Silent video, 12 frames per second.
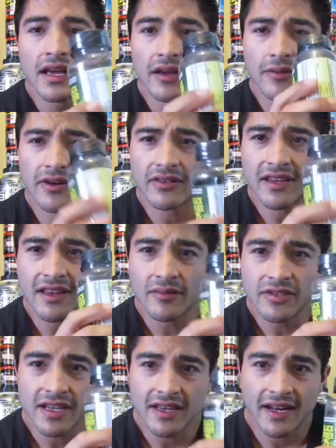Y bueno, te da
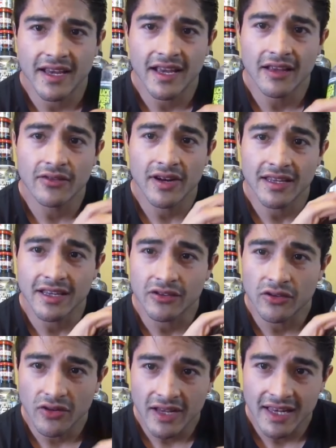mucha energía durante
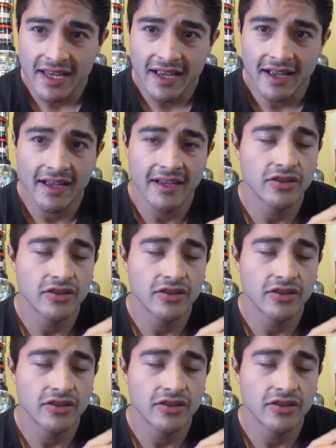todo el día.